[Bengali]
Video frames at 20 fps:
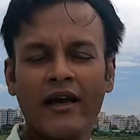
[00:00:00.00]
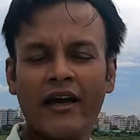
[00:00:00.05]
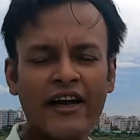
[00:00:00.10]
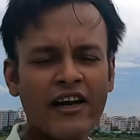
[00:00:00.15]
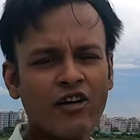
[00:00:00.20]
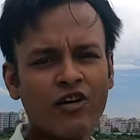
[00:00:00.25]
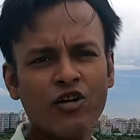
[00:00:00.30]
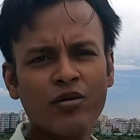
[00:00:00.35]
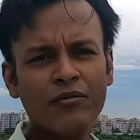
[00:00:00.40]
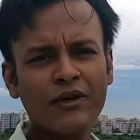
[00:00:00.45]

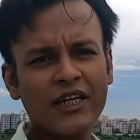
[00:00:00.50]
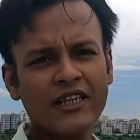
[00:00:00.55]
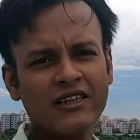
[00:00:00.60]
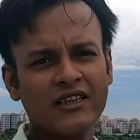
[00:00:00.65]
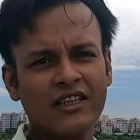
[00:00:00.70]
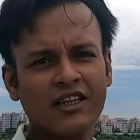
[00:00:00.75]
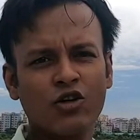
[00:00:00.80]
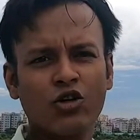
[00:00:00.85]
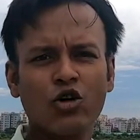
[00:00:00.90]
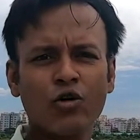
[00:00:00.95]
এরকম
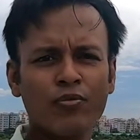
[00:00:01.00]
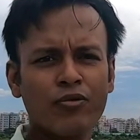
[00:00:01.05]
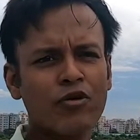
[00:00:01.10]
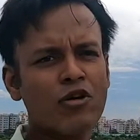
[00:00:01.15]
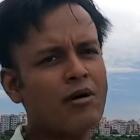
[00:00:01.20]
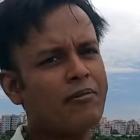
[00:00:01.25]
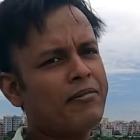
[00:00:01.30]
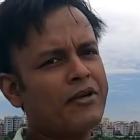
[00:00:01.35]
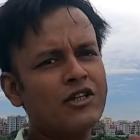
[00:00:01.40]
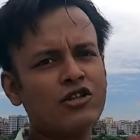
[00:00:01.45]
ক্ষেত্রে গোপ্রো
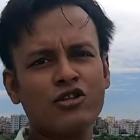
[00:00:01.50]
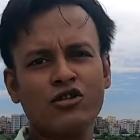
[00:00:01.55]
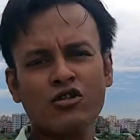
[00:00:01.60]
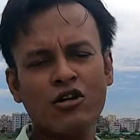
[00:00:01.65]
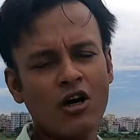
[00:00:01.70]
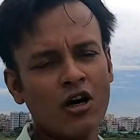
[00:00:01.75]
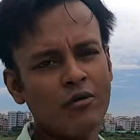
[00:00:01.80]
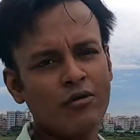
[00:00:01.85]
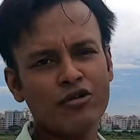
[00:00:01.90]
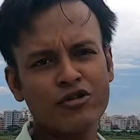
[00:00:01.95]
আপনার জন্য
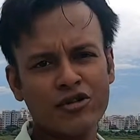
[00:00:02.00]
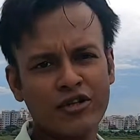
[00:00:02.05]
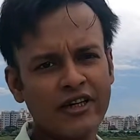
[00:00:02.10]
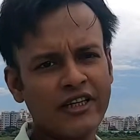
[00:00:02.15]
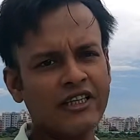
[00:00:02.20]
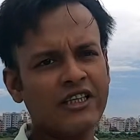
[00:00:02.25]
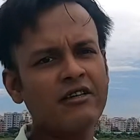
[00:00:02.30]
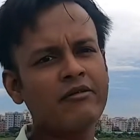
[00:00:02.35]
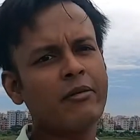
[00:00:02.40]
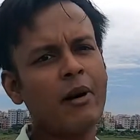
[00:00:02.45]
অবশ্যই
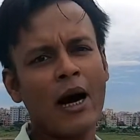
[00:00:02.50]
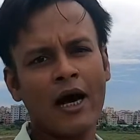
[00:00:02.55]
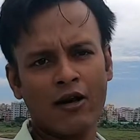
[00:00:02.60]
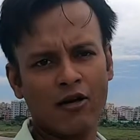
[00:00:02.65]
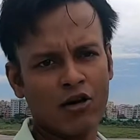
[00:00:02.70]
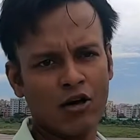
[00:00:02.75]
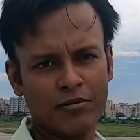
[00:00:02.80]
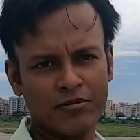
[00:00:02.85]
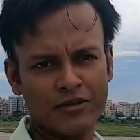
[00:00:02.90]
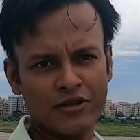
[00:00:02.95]
একটি ভালো
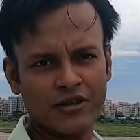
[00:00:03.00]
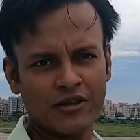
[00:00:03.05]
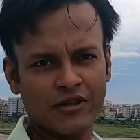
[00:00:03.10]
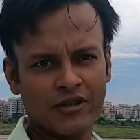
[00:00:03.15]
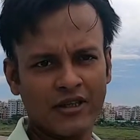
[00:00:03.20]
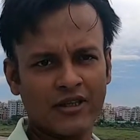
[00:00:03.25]
অপশন